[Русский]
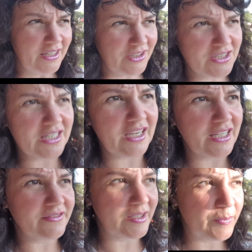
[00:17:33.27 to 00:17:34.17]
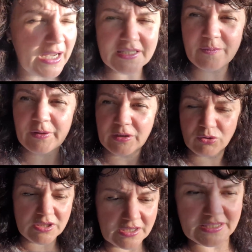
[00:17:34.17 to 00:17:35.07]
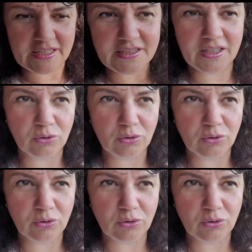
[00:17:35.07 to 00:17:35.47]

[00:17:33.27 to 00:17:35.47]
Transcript: Не стала одевать платье, покрутилась, одела.